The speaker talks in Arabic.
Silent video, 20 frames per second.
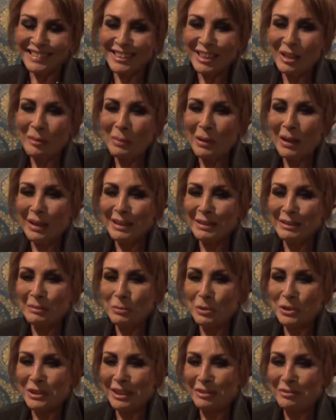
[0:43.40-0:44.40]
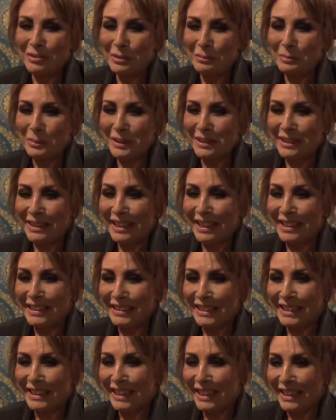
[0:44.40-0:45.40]
طبعا مصطفى بيه
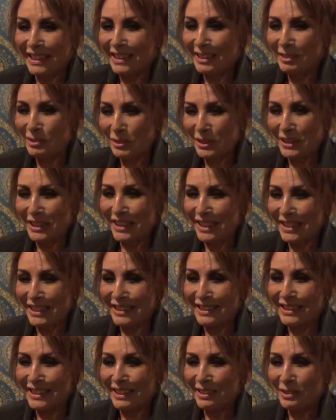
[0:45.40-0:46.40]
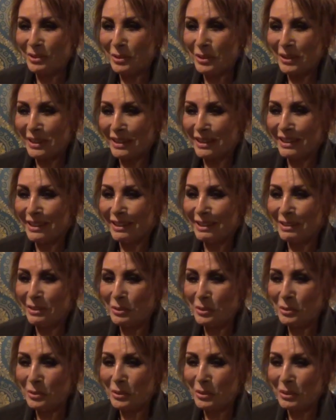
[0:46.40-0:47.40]
يعني كان استاذنا كلنا
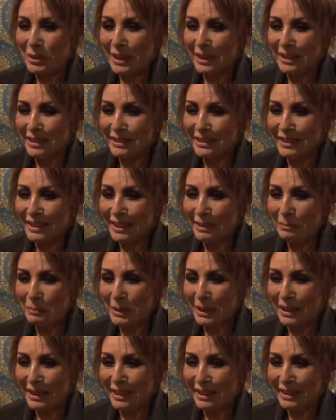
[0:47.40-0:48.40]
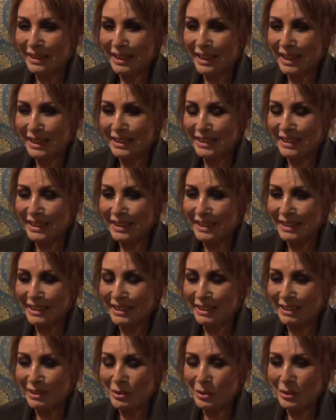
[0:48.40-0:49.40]
وكان ياما
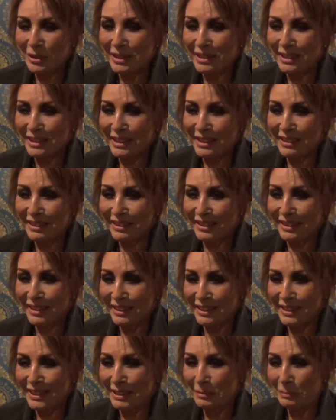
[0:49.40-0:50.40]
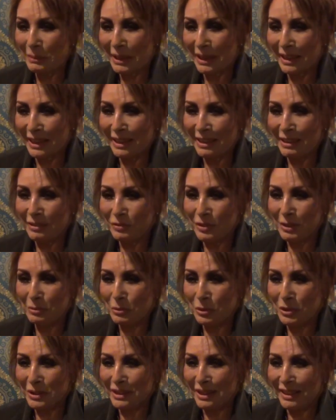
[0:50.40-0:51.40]
يعني كل ذكرياتي معاه في
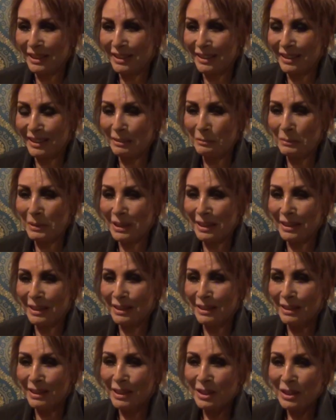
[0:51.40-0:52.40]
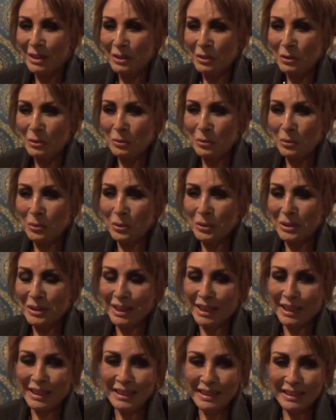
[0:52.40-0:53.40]
منتهى الجمال
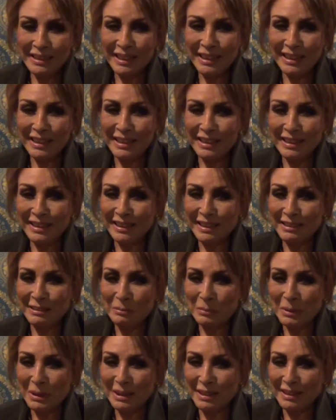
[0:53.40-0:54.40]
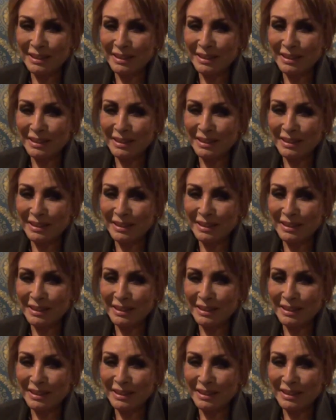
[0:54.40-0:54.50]
وسعيده جدا ب